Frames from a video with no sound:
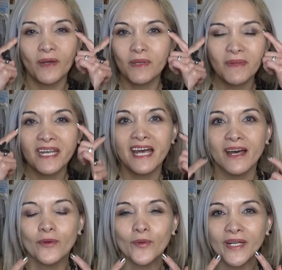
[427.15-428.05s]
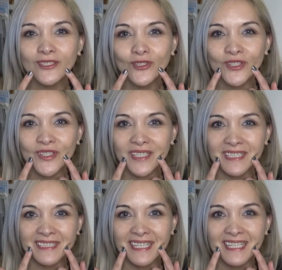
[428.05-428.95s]
a mi mirada una
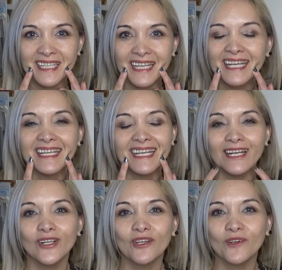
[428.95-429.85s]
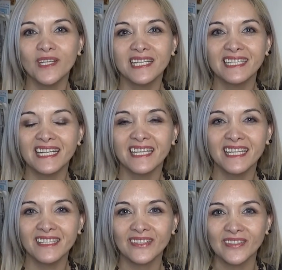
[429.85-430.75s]
sonrisa, ¿qué es lo que voy a estar
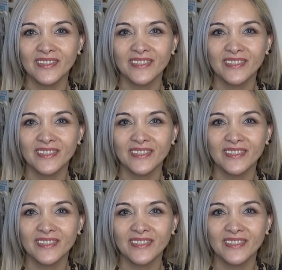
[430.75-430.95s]
dando?